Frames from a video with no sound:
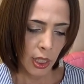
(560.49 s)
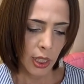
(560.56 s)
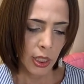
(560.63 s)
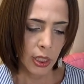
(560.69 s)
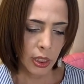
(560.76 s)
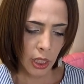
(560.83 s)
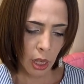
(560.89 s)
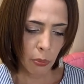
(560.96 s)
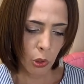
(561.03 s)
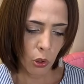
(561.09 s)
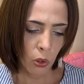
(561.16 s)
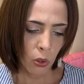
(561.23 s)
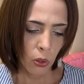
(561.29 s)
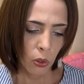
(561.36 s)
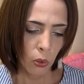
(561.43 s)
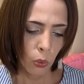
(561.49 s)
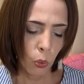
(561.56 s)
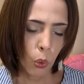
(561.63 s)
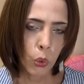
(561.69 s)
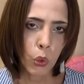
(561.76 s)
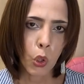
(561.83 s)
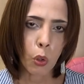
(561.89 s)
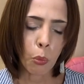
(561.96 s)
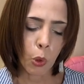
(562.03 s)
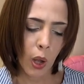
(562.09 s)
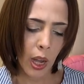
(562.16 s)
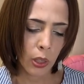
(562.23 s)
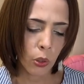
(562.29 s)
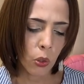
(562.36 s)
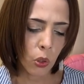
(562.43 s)
しかも、こと
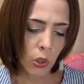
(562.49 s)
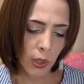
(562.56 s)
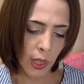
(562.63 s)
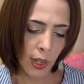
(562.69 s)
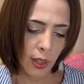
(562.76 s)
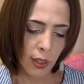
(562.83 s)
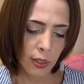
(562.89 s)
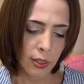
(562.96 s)
もあろうか、